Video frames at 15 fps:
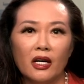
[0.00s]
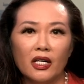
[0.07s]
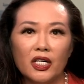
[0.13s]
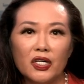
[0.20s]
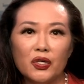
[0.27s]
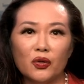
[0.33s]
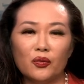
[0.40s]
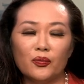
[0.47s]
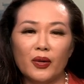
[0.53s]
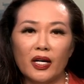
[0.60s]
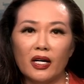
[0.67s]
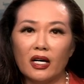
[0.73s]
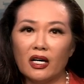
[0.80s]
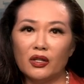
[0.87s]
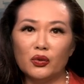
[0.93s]
一种
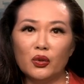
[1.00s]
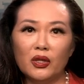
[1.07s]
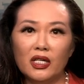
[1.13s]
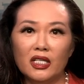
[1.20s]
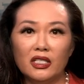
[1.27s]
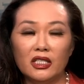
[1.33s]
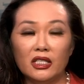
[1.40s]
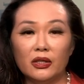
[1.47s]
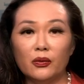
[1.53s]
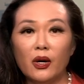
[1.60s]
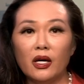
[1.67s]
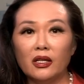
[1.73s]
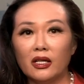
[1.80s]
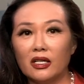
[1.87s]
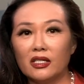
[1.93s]
被很多人遗
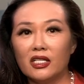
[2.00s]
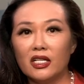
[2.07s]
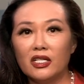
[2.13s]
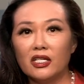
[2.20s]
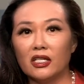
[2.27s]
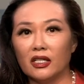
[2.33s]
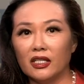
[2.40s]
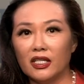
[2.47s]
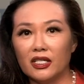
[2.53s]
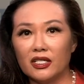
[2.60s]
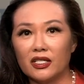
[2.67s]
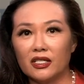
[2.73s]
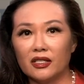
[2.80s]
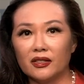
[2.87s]
忘的真实历史。